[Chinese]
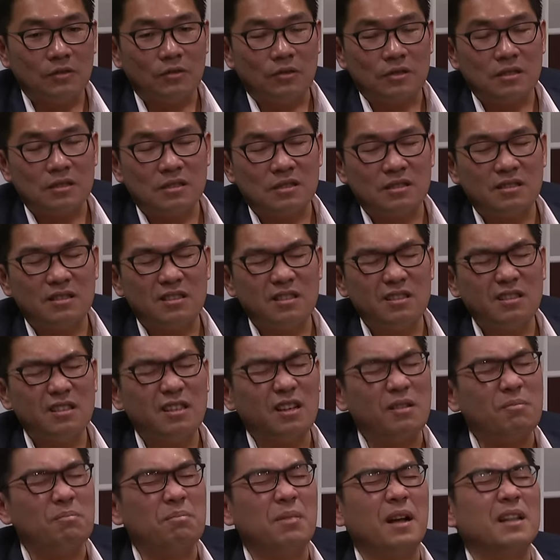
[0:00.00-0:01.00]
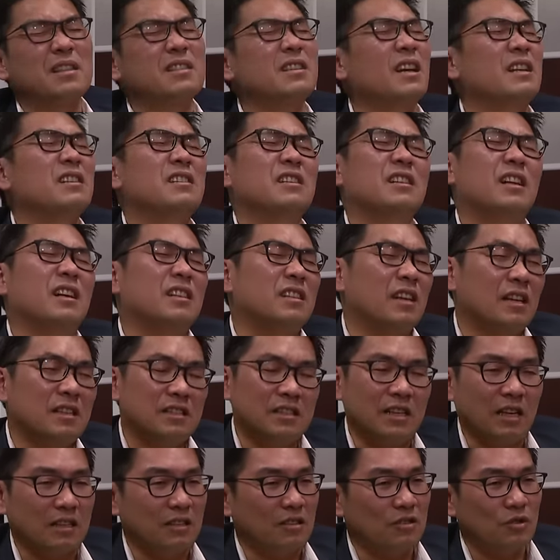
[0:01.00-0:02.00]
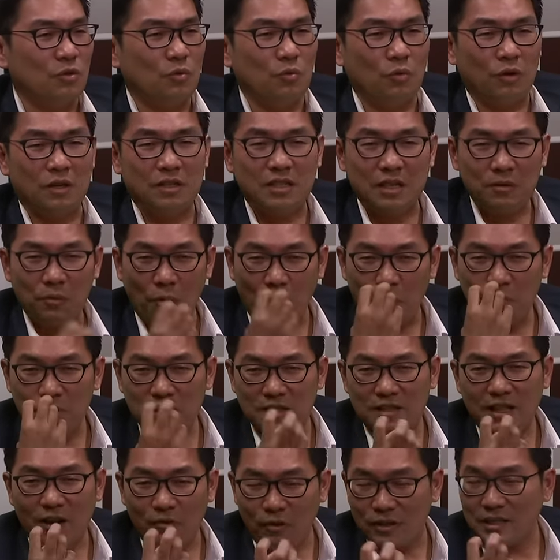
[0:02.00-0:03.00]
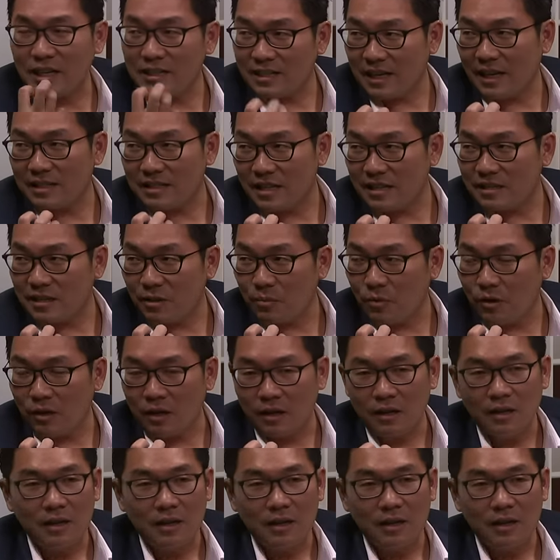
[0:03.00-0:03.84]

我四点半站起来在讲的时候，我已经我不知道我在讲些什么了。